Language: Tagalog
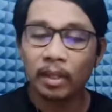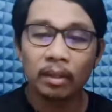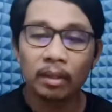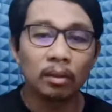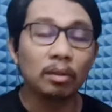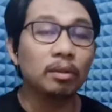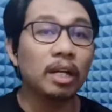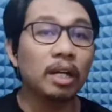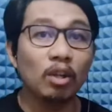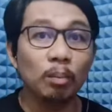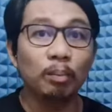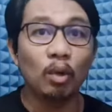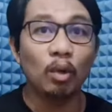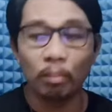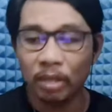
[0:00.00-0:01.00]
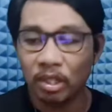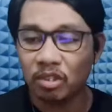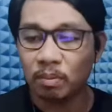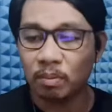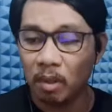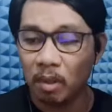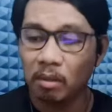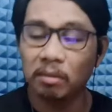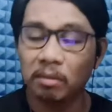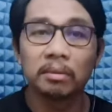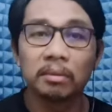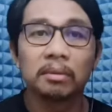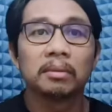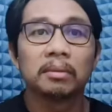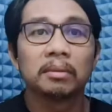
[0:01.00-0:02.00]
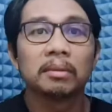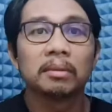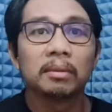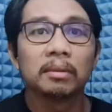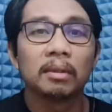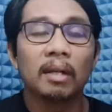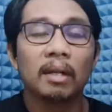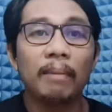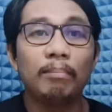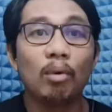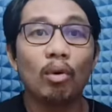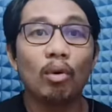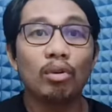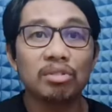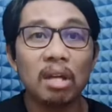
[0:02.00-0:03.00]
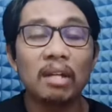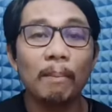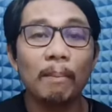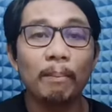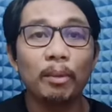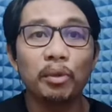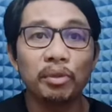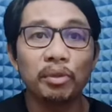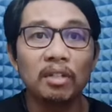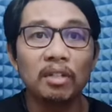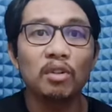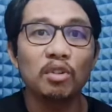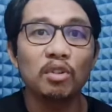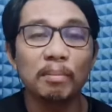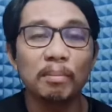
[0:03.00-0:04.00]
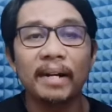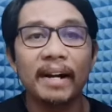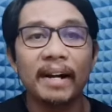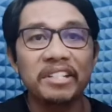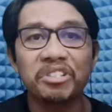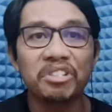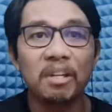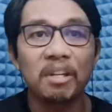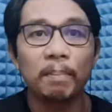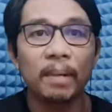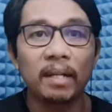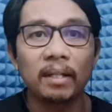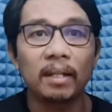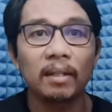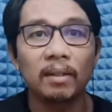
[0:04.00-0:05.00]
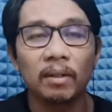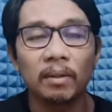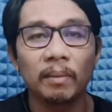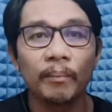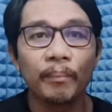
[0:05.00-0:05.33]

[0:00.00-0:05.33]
kung kayo po mismo ay buksan na po ninyo yung mga isipan ninyo